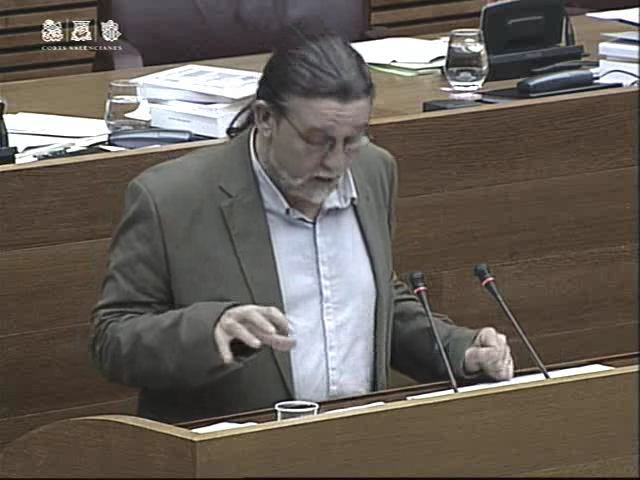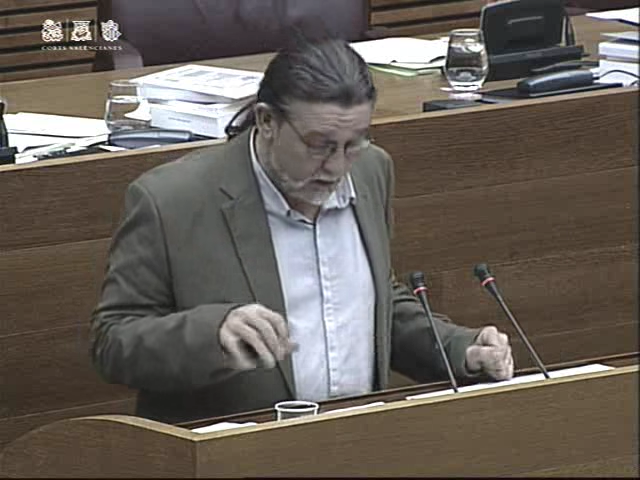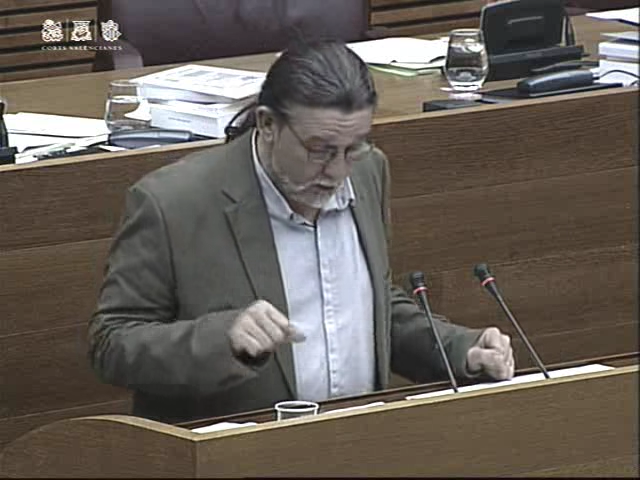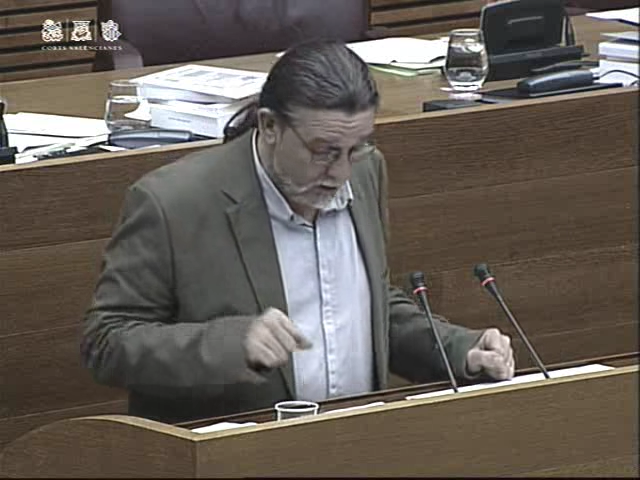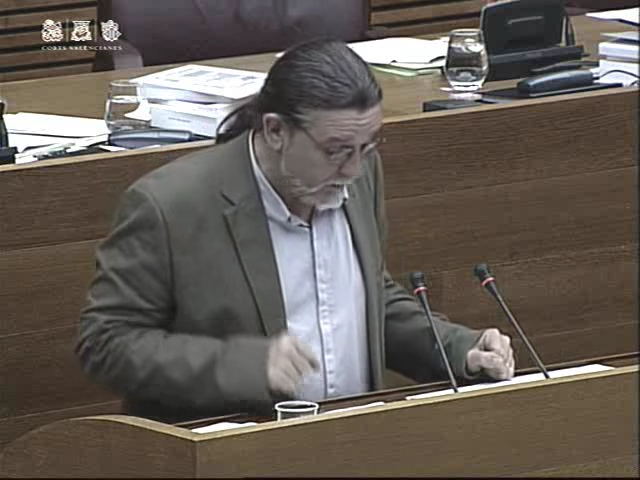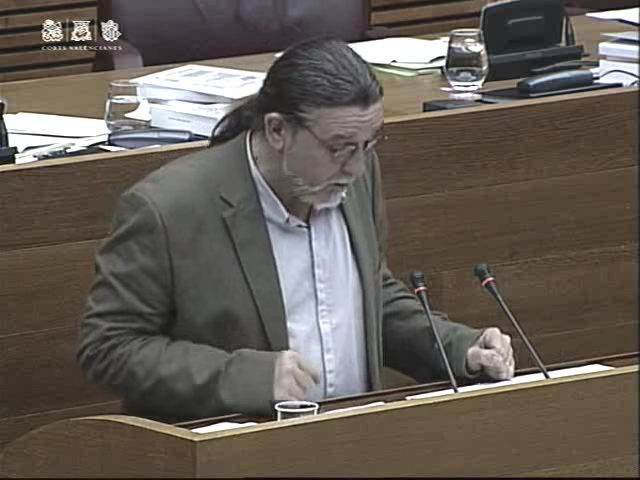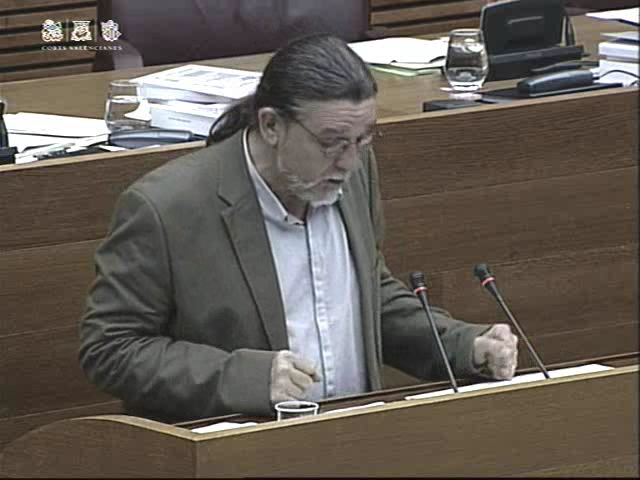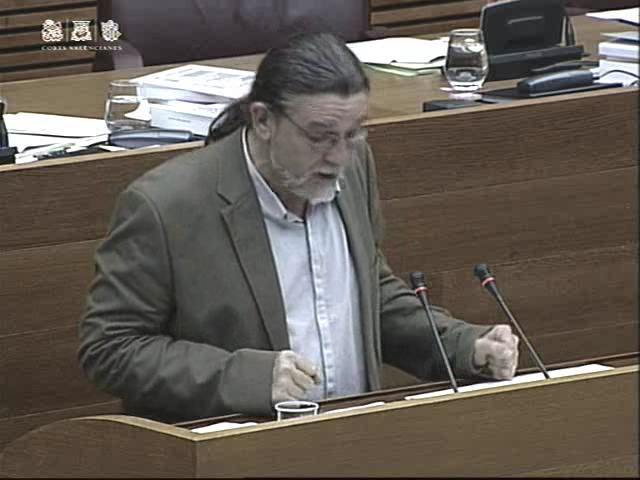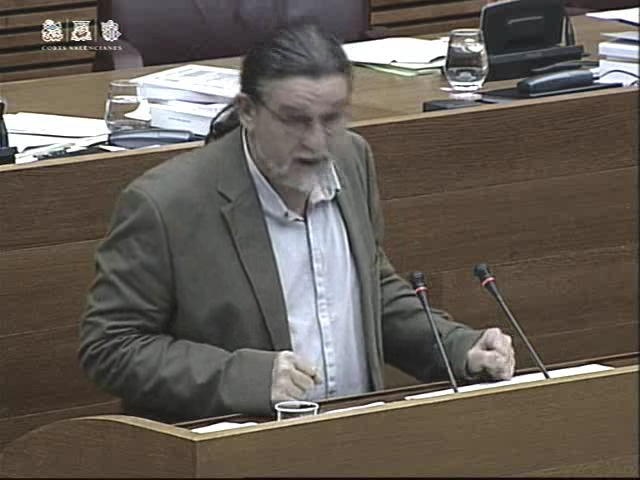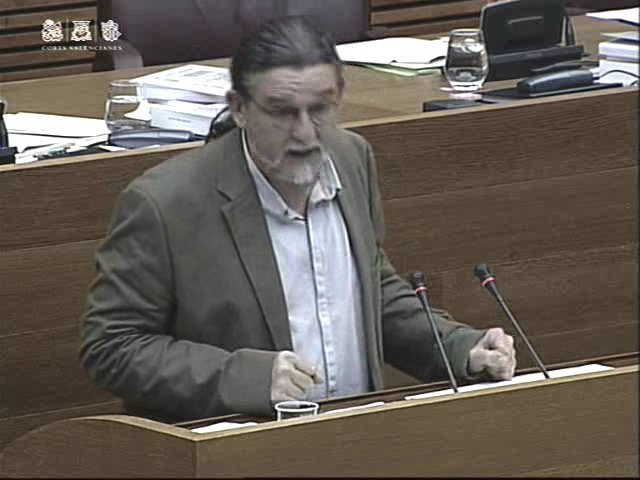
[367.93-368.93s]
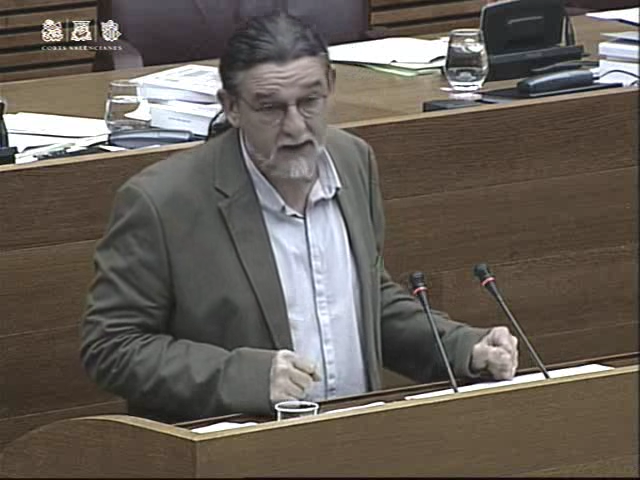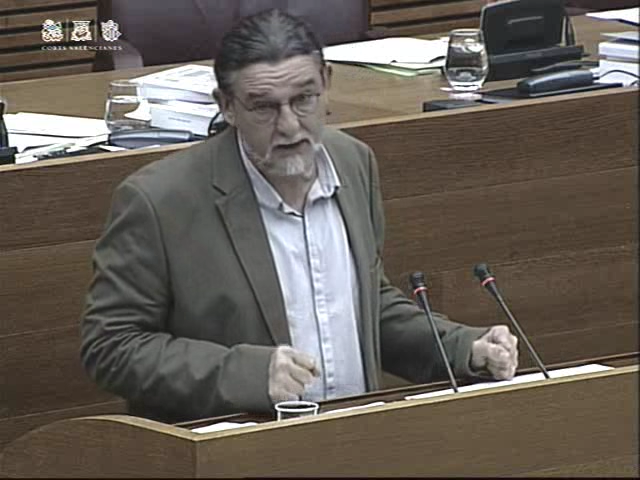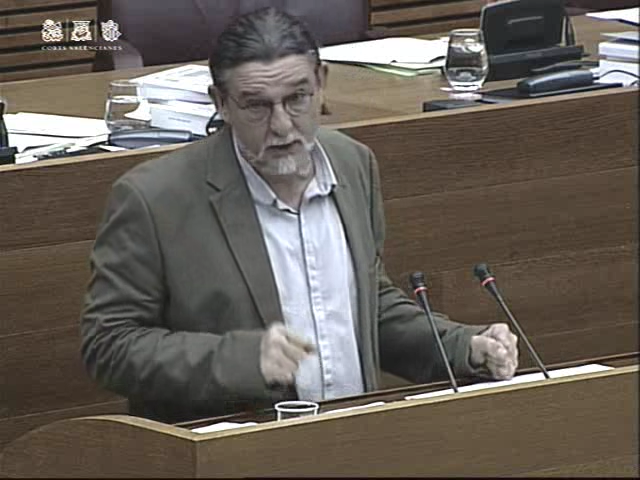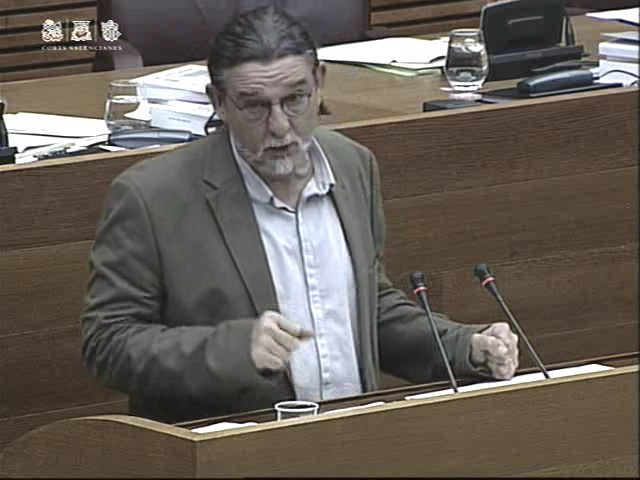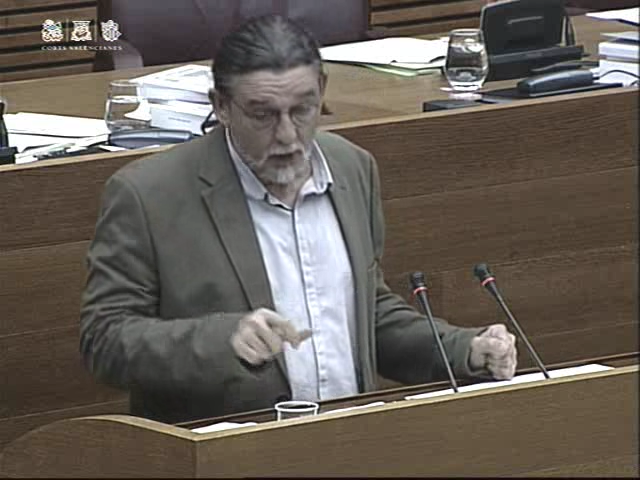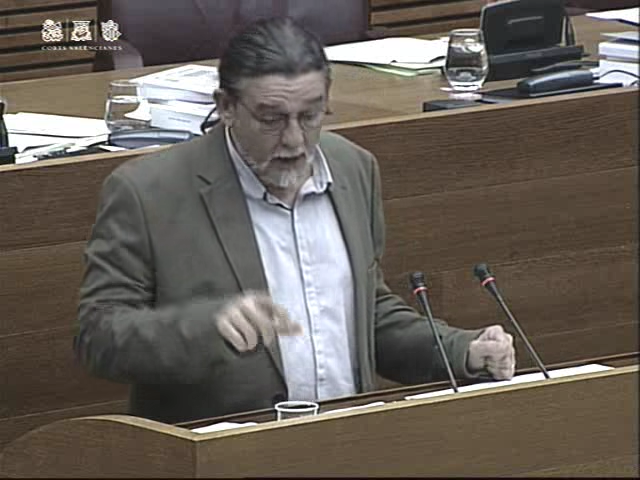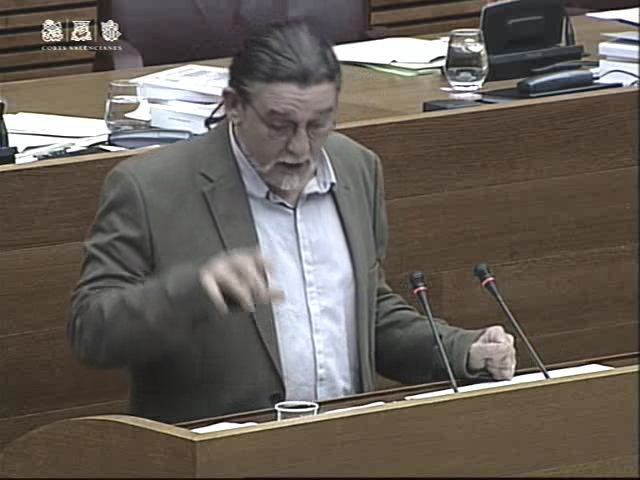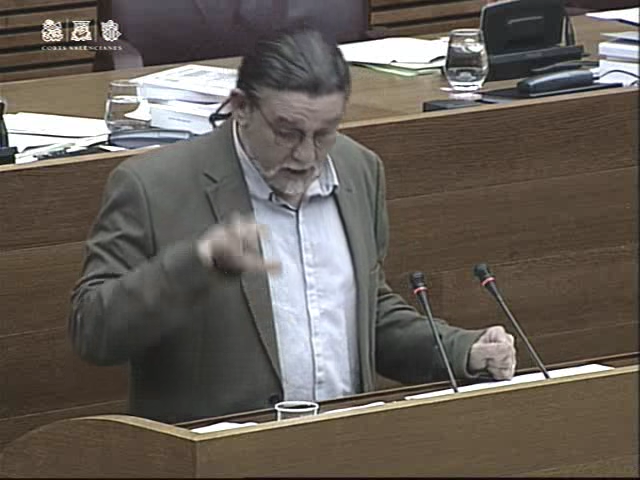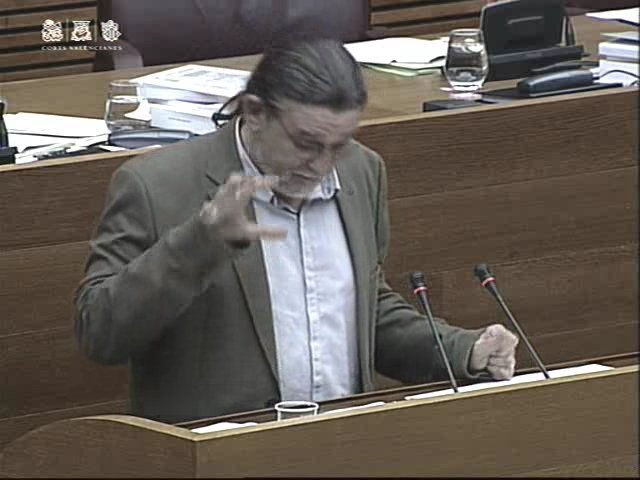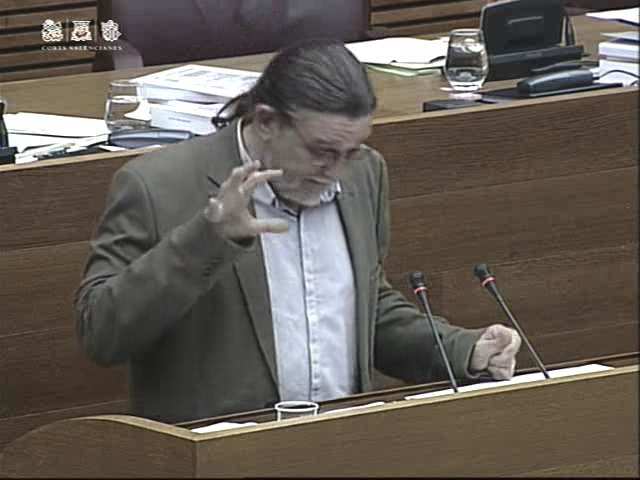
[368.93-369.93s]
oligopolio energético,
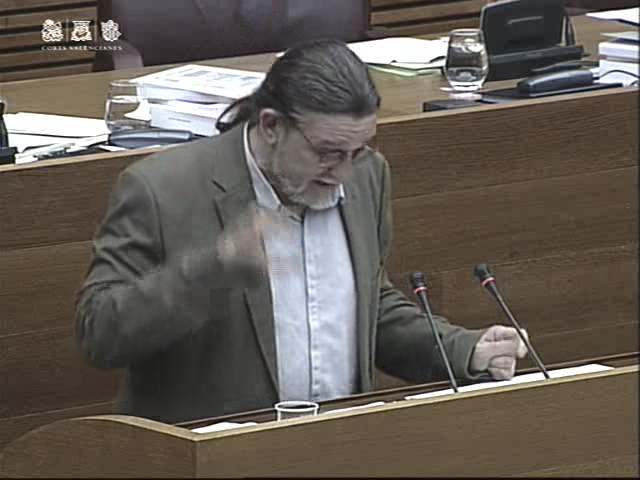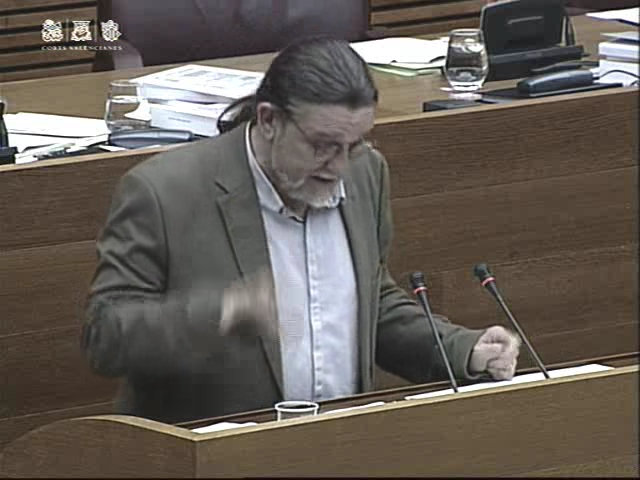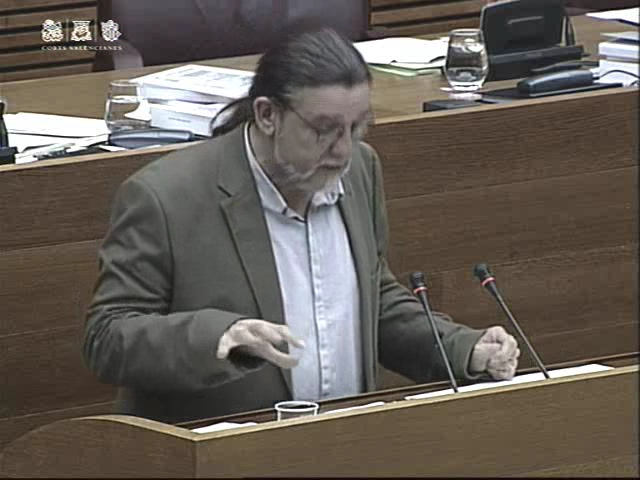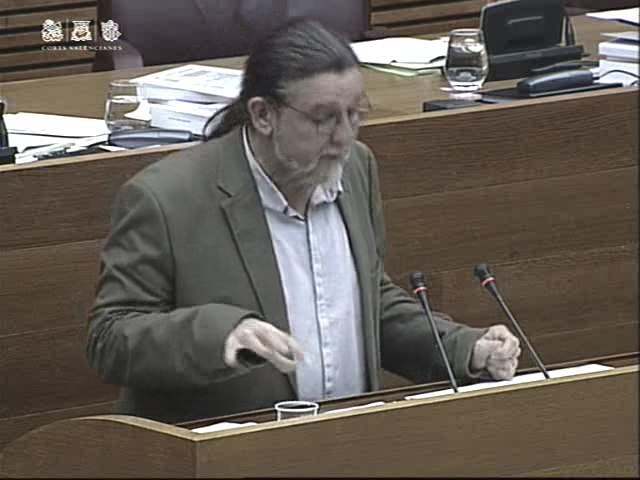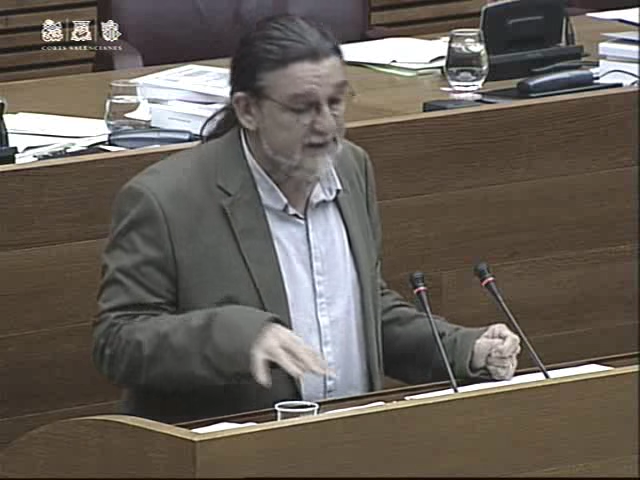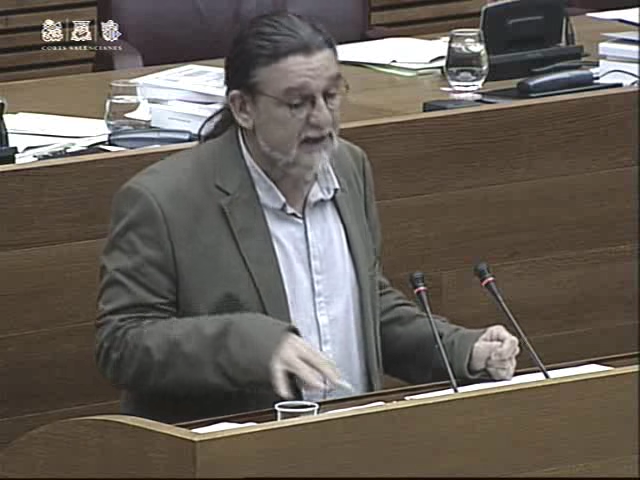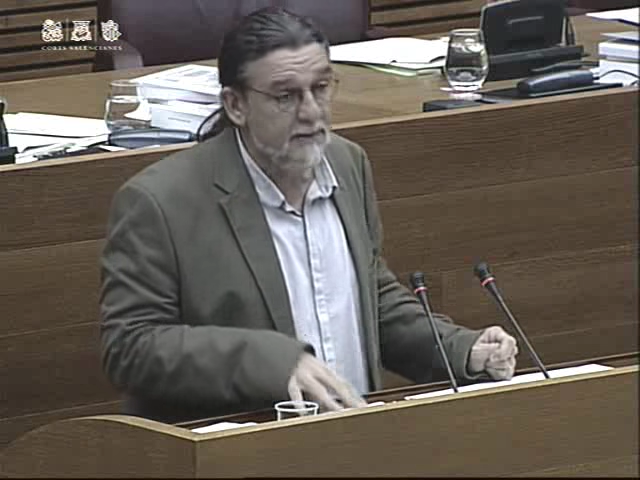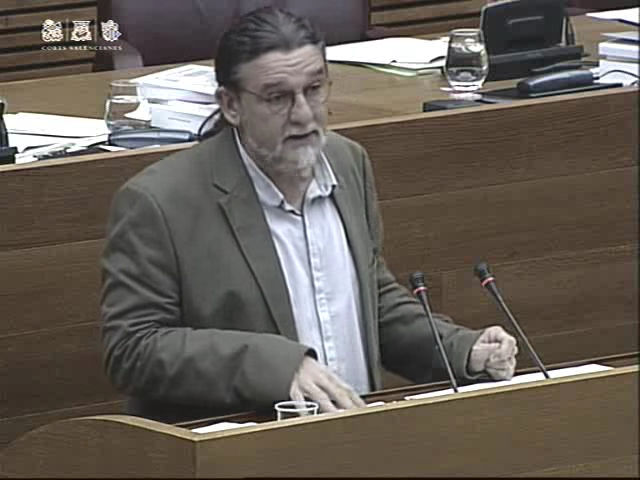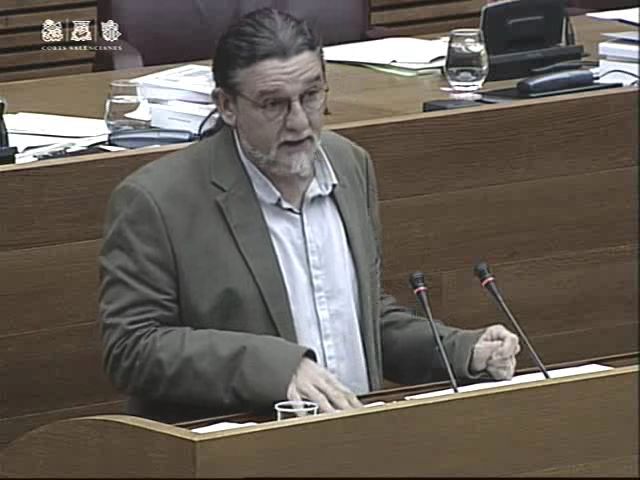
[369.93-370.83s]
basadas básicamente